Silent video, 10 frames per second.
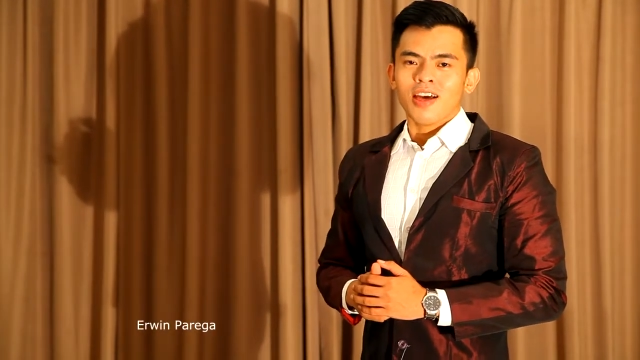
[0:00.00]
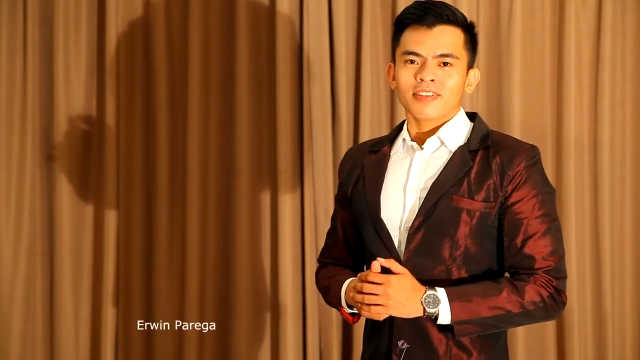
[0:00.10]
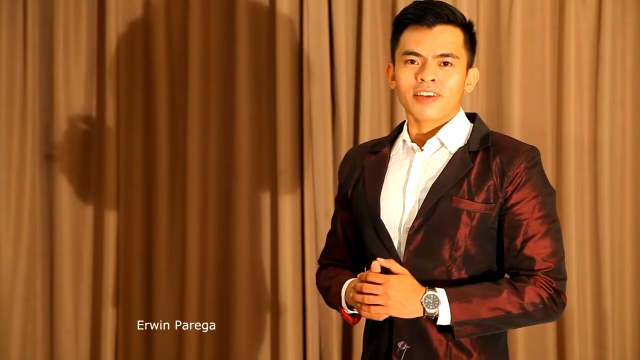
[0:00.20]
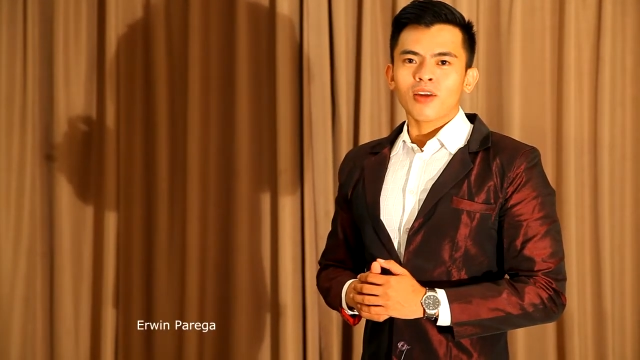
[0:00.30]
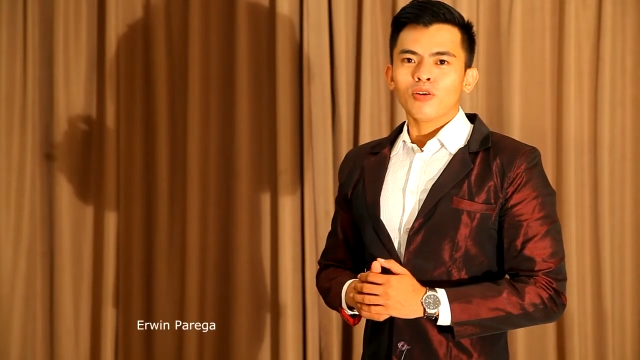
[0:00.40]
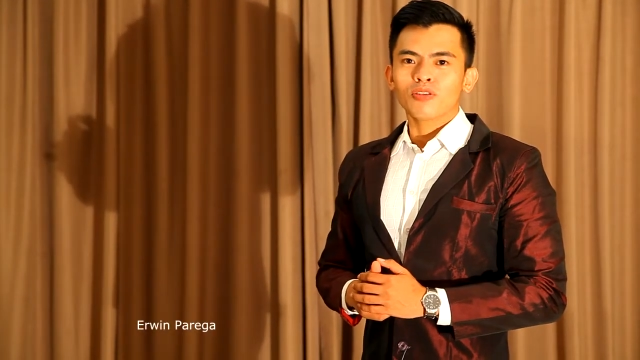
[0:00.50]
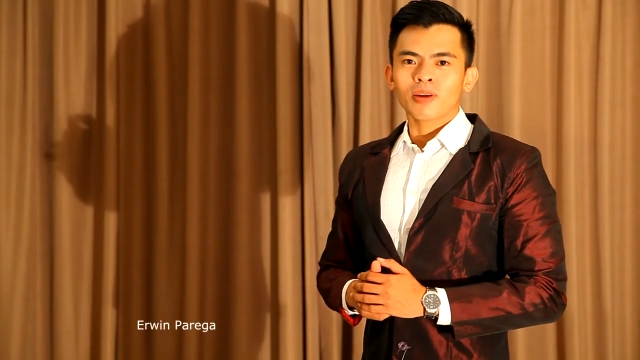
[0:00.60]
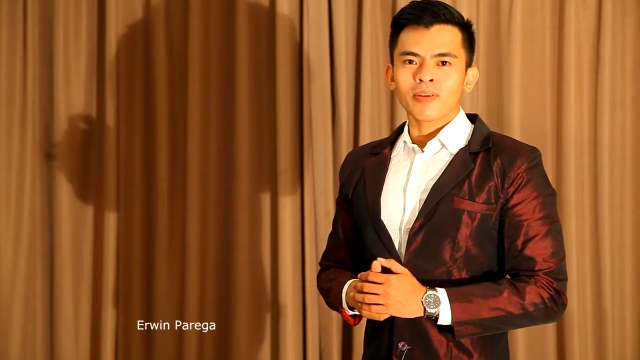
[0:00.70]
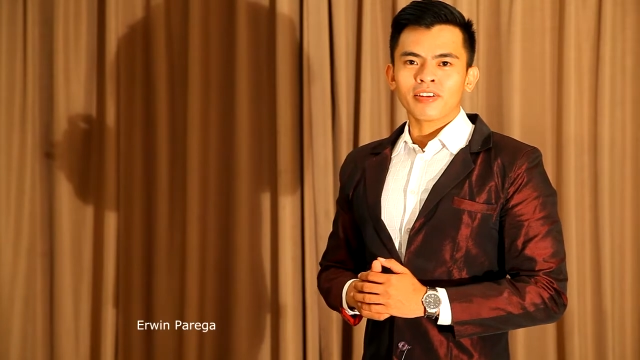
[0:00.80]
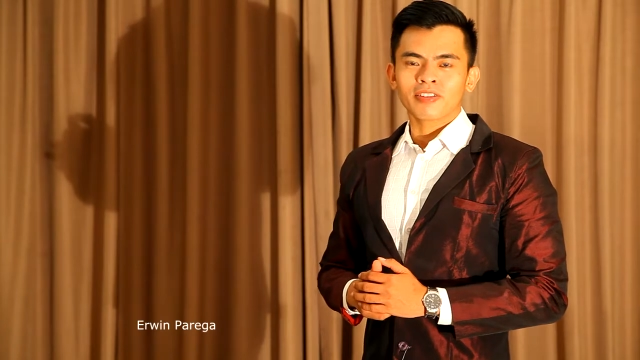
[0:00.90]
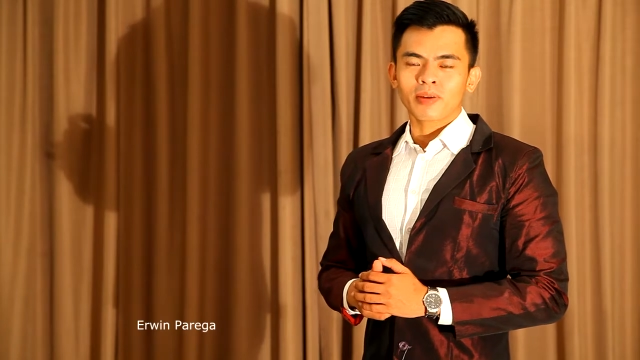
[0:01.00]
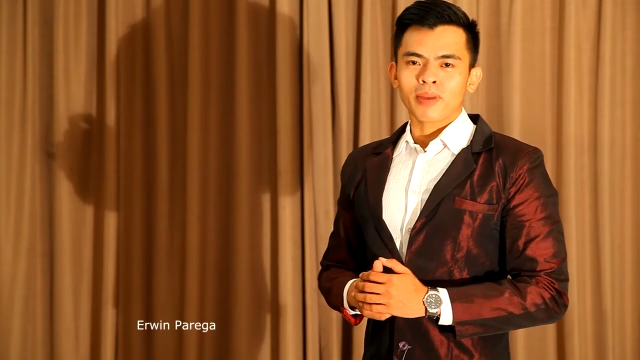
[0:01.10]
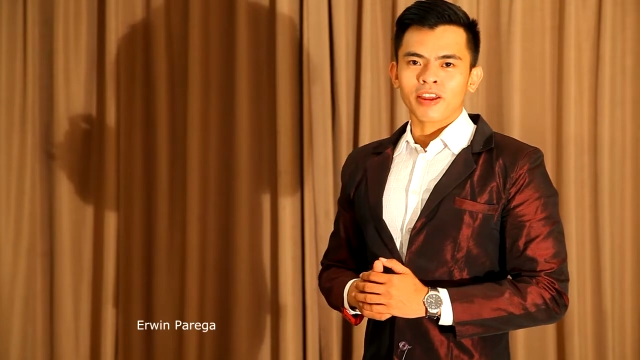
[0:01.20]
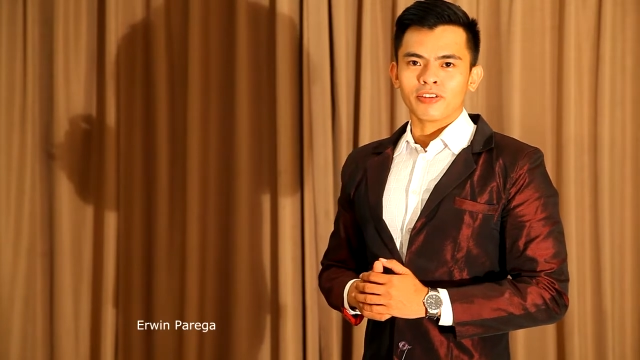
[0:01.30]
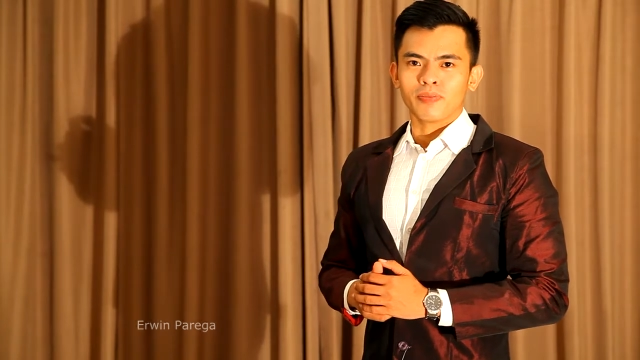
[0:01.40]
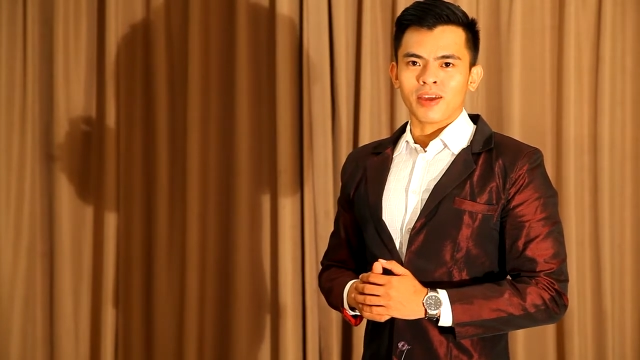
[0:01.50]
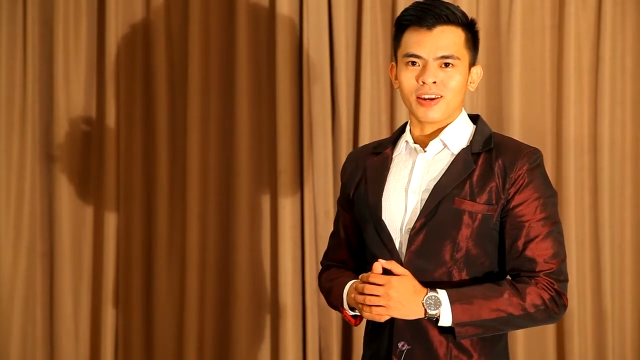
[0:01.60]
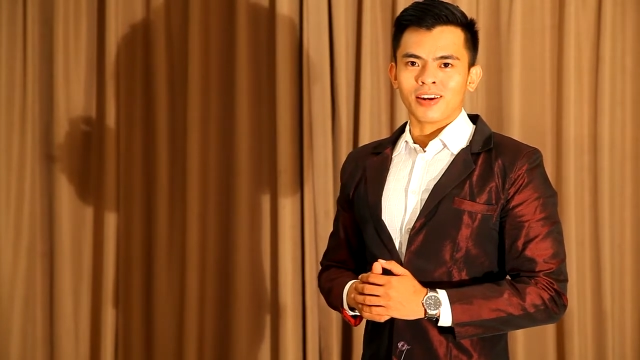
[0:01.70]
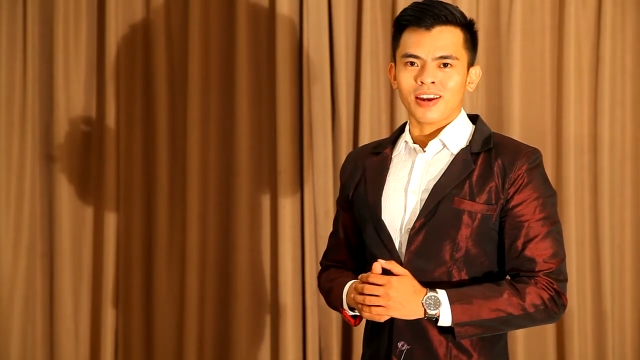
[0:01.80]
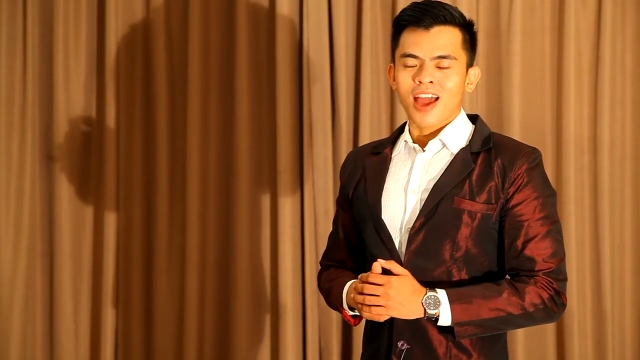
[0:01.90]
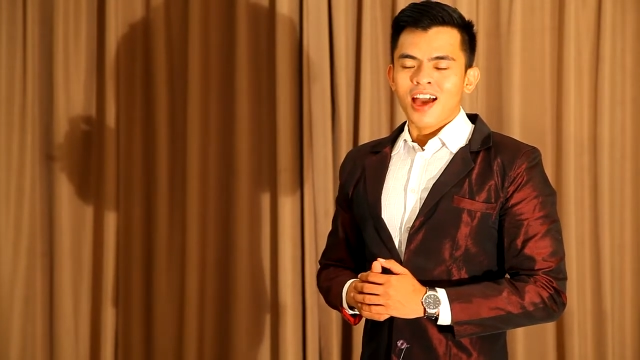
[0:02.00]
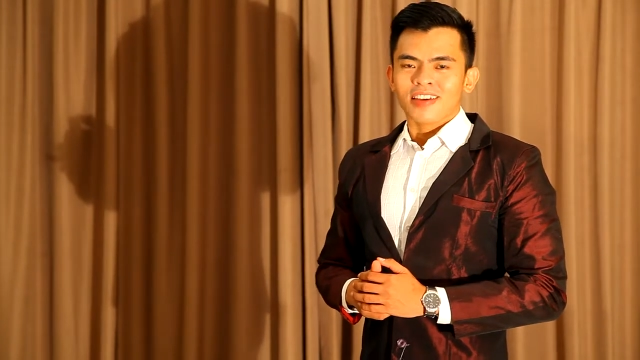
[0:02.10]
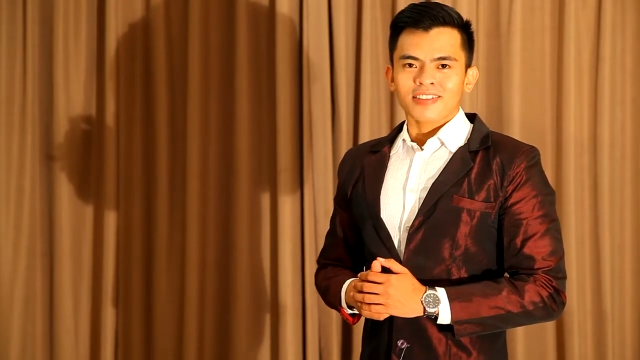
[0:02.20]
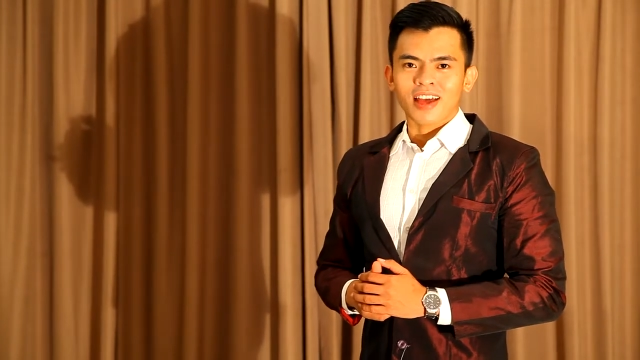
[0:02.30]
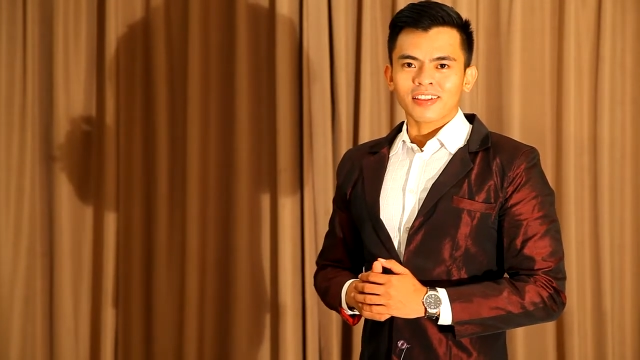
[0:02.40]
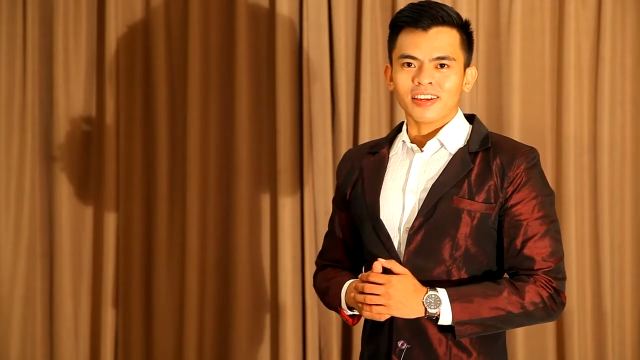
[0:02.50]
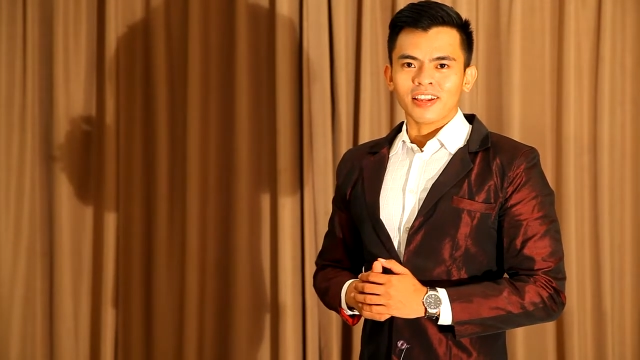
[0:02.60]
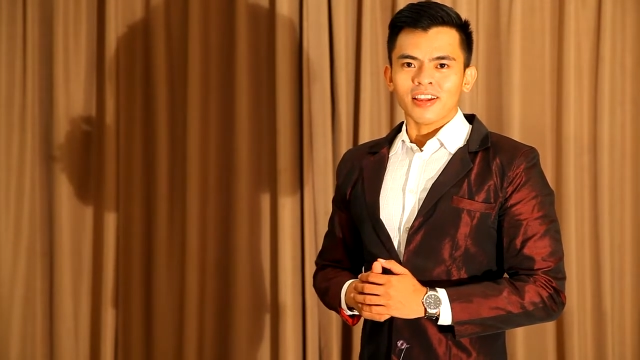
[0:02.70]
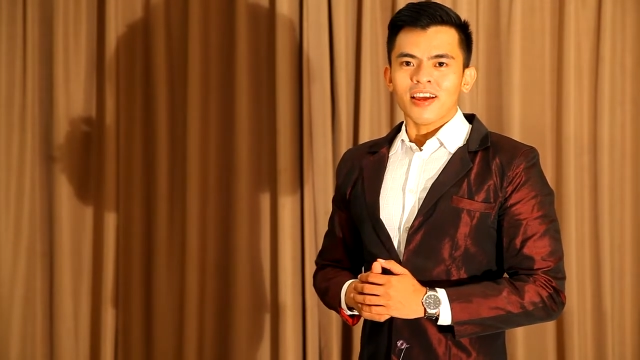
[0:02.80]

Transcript: Saya lulusan Magister Management. Saat ini,